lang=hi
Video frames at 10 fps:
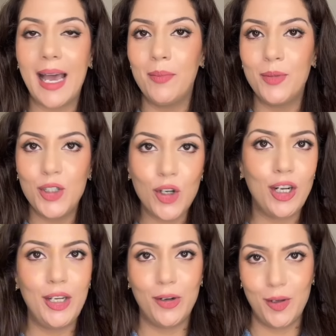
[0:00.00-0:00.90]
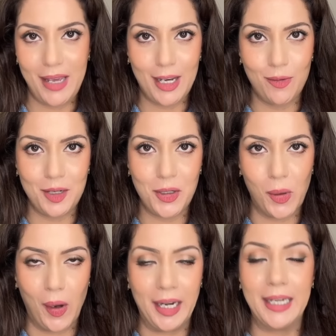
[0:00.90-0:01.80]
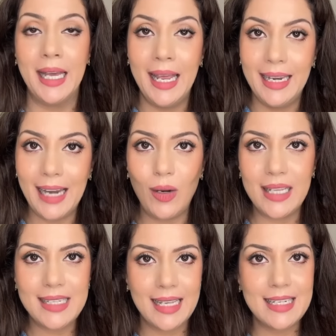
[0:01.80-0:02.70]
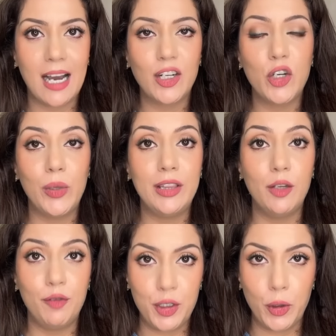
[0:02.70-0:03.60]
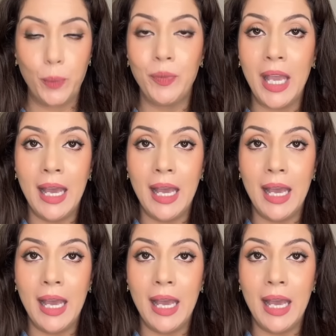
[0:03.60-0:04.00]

I'm surely going to make a video on it. Now let's get started with the video.